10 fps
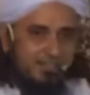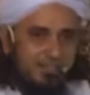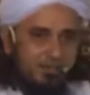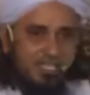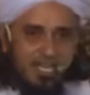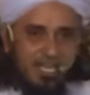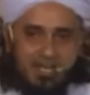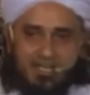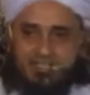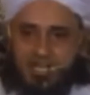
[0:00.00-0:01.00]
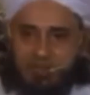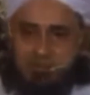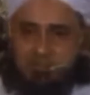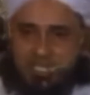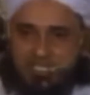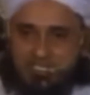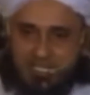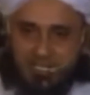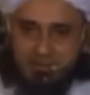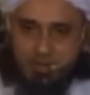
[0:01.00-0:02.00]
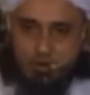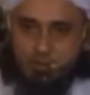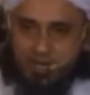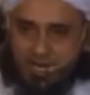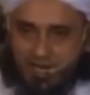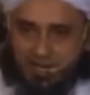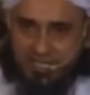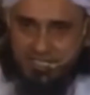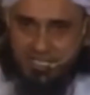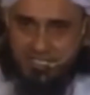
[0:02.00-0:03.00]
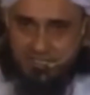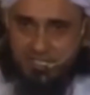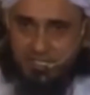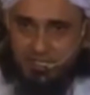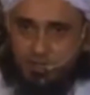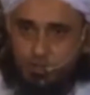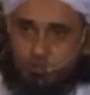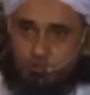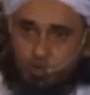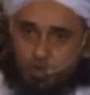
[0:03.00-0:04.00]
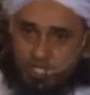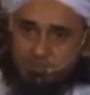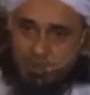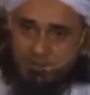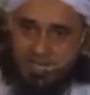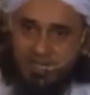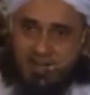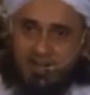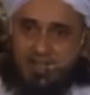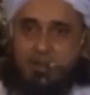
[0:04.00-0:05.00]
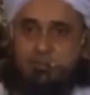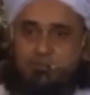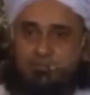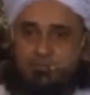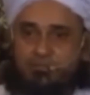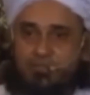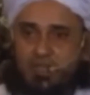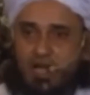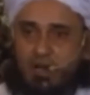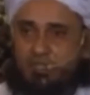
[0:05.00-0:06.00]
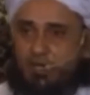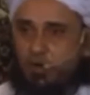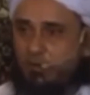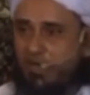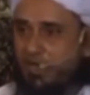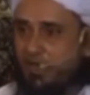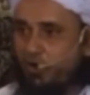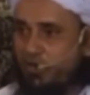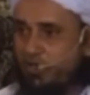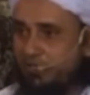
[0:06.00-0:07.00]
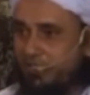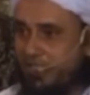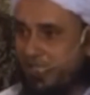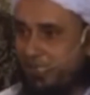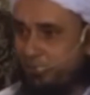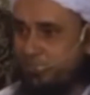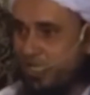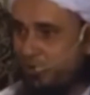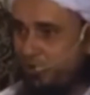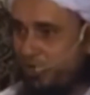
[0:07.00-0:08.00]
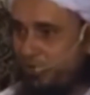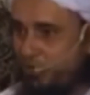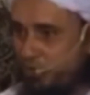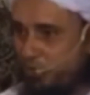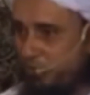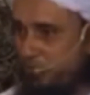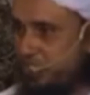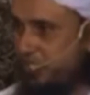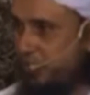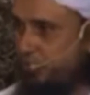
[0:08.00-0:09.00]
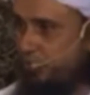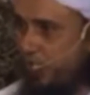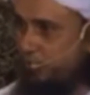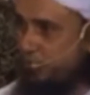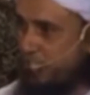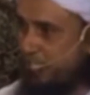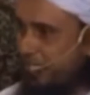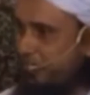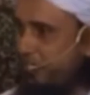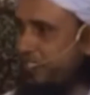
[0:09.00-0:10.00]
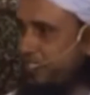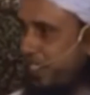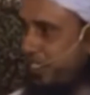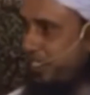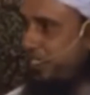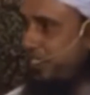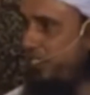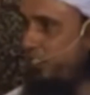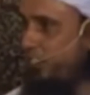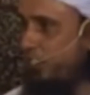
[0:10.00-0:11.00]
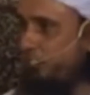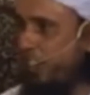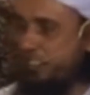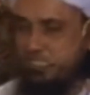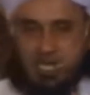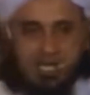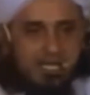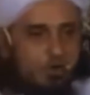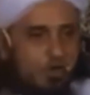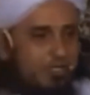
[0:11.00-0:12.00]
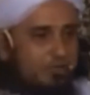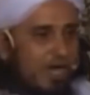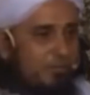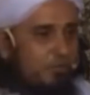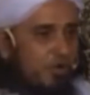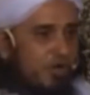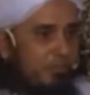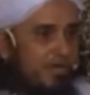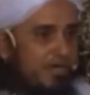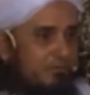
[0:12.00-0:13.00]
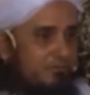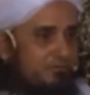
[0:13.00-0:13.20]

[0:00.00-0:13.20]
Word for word: क्योंकि ये अहले किताब में भी यही था कि कबर को पक्का करने की इजाज़त नहीं तो वो लोग इस पर अमल कर रहे हैं आप देखो अमेरिका और लंदन के कब्रुस्तानों का यूट्यूब पे विज़िट करो तो आपको सादा खबरें नज़र आएंगी और पाकिस्तान लिखोगे तो आपको कबर कम